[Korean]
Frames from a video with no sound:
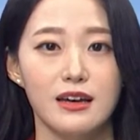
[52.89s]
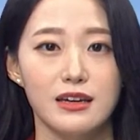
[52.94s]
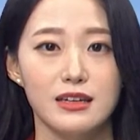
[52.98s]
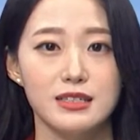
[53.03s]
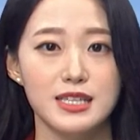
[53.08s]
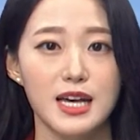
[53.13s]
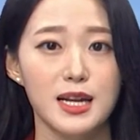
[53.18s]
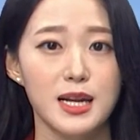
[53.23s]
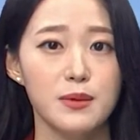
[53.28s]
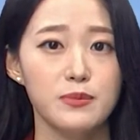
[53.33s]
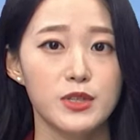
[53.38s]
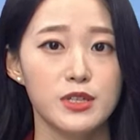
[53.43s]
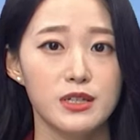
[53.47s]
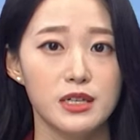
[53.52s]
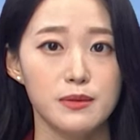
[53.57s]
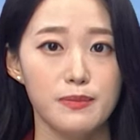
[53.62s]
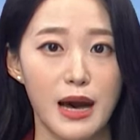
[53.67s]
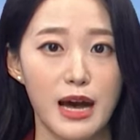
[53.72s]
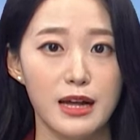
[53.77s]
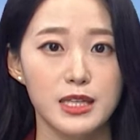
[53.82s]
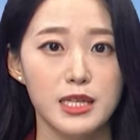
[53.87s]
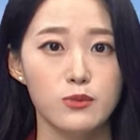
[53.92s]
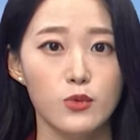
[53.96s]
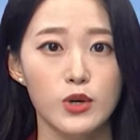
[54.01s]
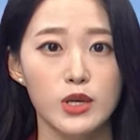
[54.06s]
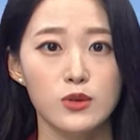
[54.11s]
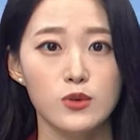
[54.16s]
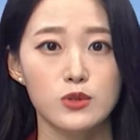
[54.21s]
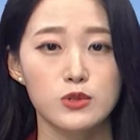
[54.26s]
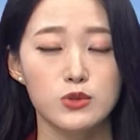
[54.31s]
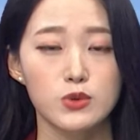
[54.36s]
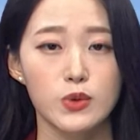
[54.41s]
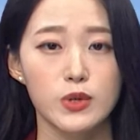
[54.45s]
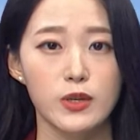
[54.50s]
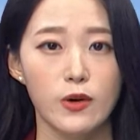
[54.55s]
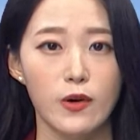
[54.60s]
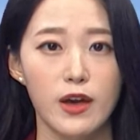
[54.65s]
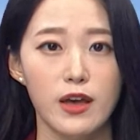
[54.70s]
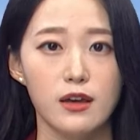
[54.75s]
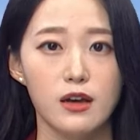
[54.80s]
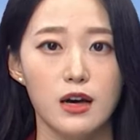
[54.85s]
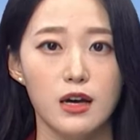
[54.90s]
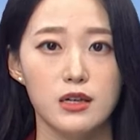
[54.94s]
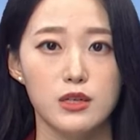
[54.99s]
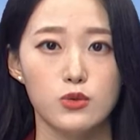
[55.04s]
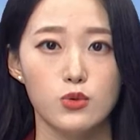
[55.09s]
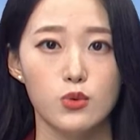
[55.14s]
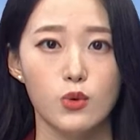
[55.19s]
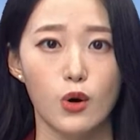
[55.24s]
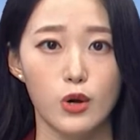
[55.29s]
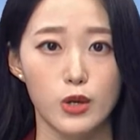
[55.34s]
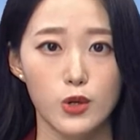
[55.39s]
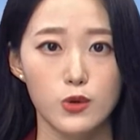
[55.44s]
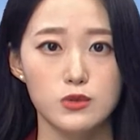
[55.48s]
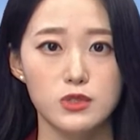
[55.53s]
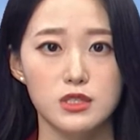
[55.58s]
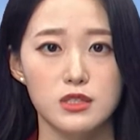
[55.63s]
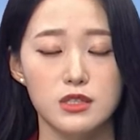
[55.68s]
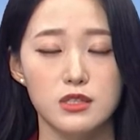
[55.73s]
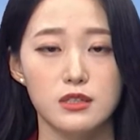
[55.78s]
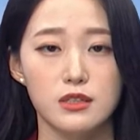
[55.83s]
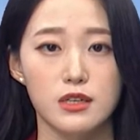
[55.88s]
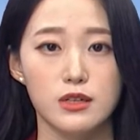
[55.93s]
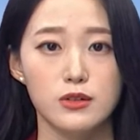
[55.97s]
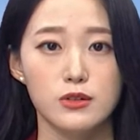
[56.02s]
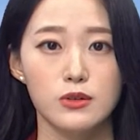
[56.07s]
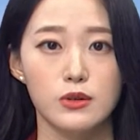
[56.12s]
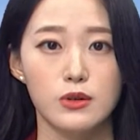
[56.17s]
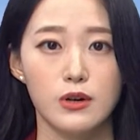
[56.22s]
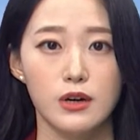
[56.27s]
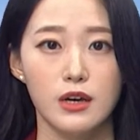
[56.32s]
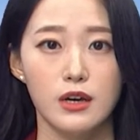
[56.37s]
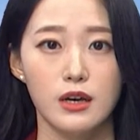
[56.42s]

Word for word: 사람들이 많이 모인 곳으로 여행 가기도 어려운 시기인데요.